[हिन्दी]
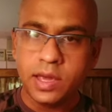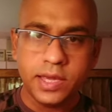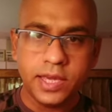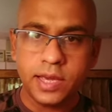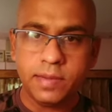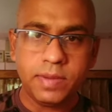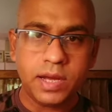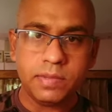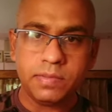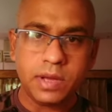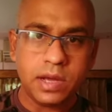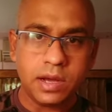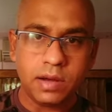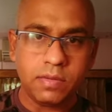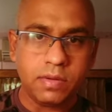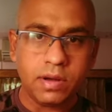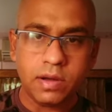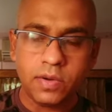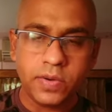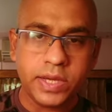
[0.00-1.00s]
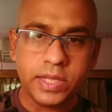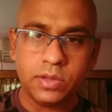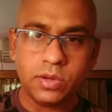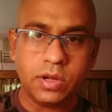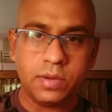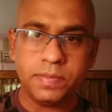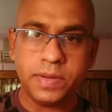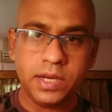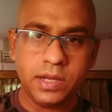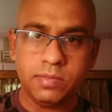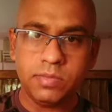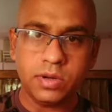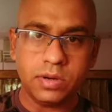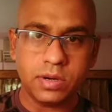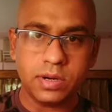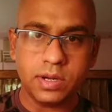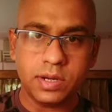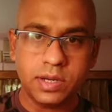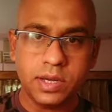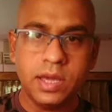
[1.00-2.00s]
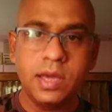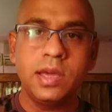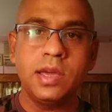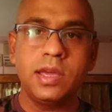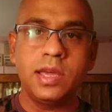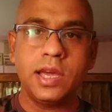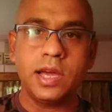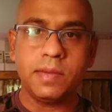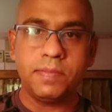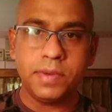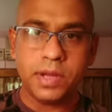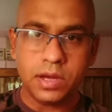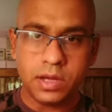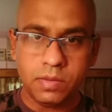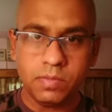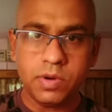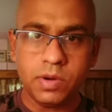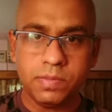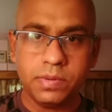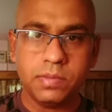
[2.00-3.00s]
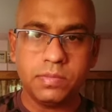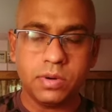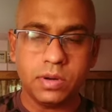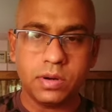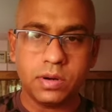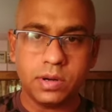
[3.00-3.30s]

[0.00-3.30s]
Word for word: ये बात मैं हवा हवाई तौर पे नहीं बोल रहा हूँ ये अपने अनुभव पे बोल